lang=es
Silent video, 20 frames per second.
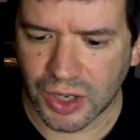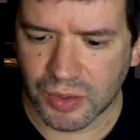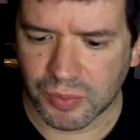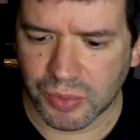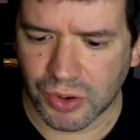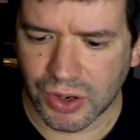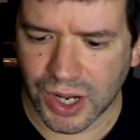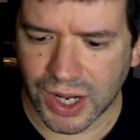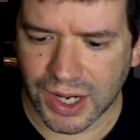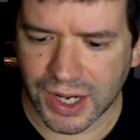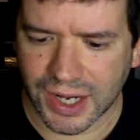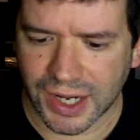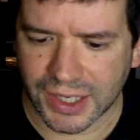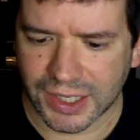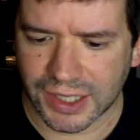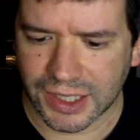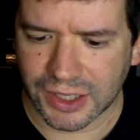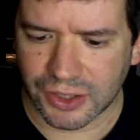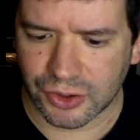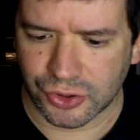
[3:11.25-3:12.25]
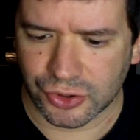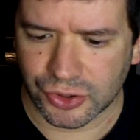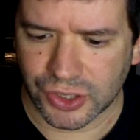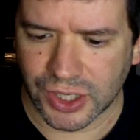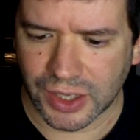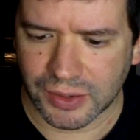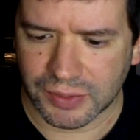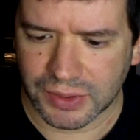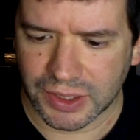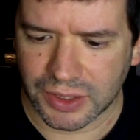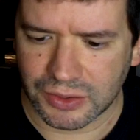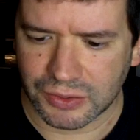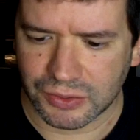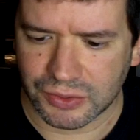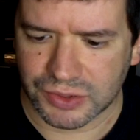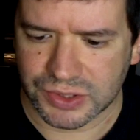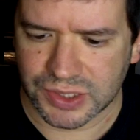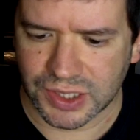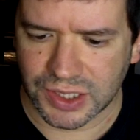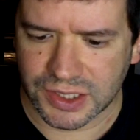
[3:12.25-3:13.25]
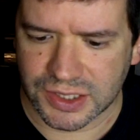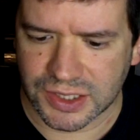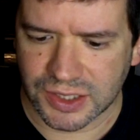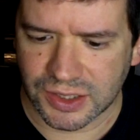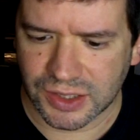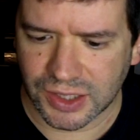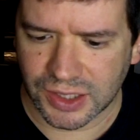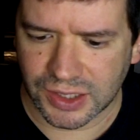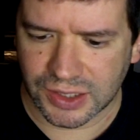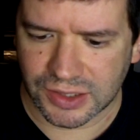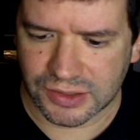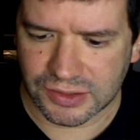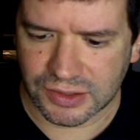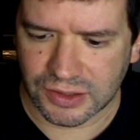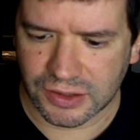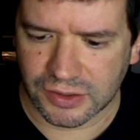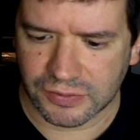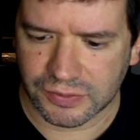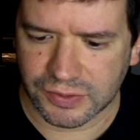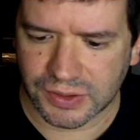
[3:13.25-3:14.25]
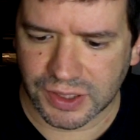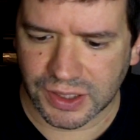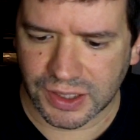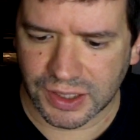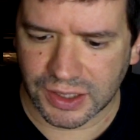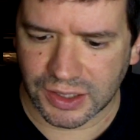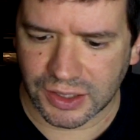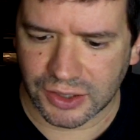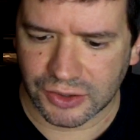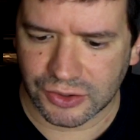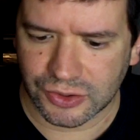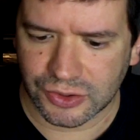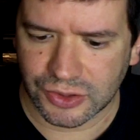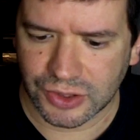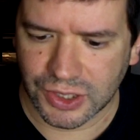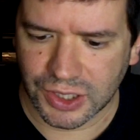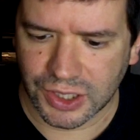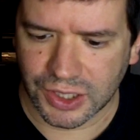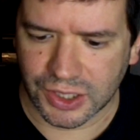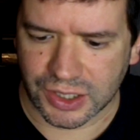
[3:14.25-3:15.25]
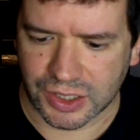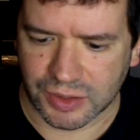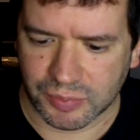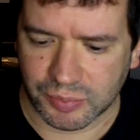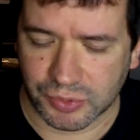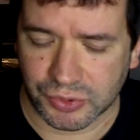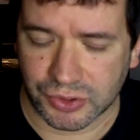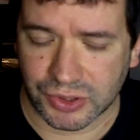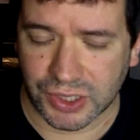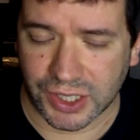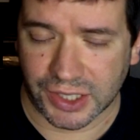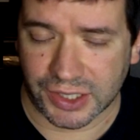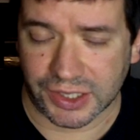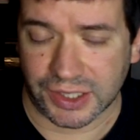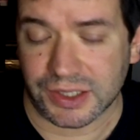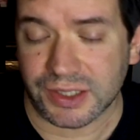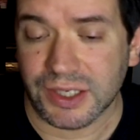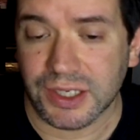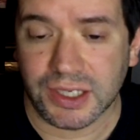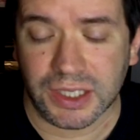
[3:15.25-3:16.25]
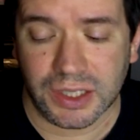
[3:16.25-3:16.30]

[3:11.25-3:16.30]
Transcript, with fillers: Pongan cara de coronavirus. El chiste de Kisilov que generó repudio en la red.